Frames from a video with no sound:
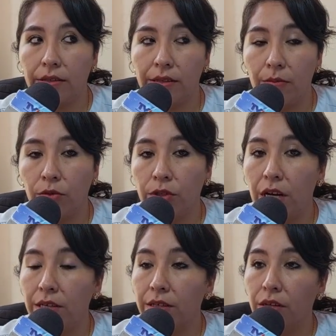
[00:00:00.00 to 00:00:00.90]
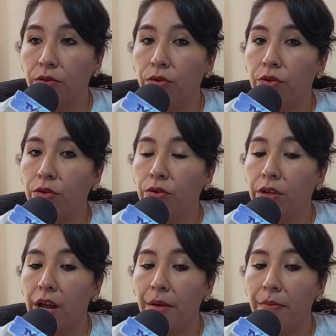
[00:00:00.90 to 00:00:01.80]
estamos realizando un
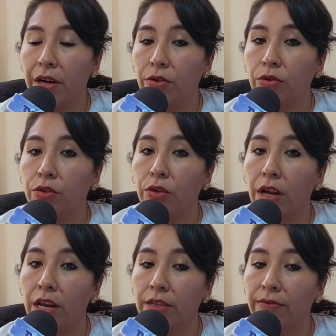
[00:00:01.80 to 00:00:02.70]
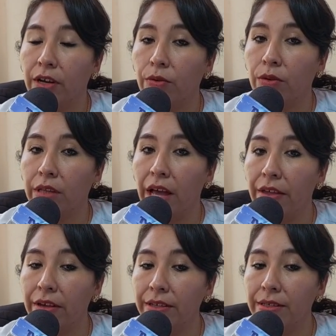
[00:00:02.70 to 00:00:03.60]
cronograma con todas las
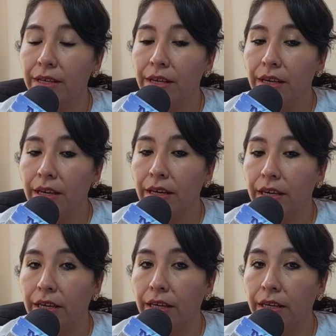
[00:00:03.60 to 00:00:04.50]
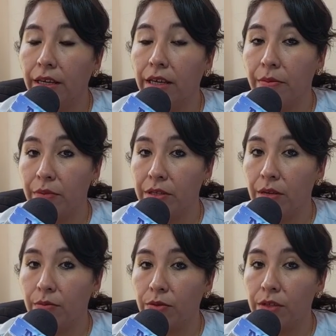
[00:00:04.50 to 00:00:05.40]
facultades eh, que
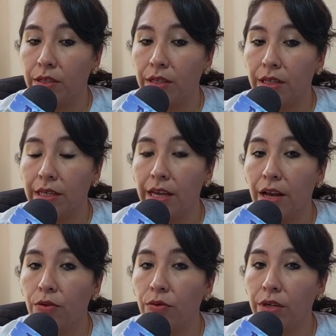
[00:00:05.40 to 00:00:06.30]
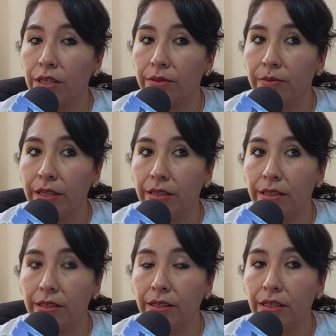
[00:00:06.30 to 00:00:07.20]
empezamos el día lunes
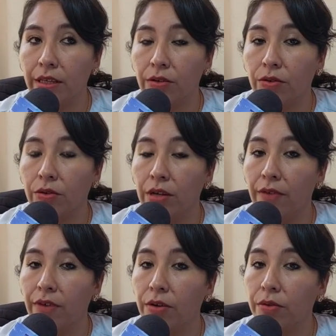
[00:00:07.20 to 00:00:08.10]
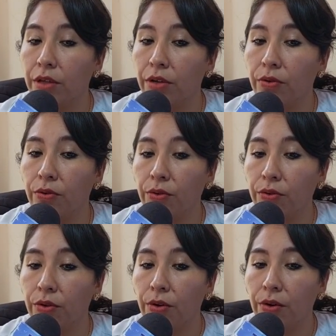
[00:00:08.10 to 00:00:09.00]
27 con la Facultad de
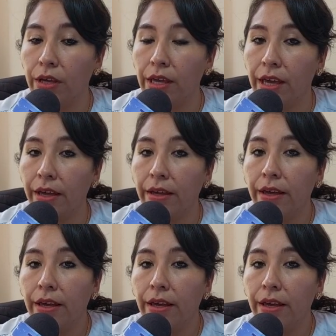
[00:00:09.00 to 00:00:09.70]
Odontología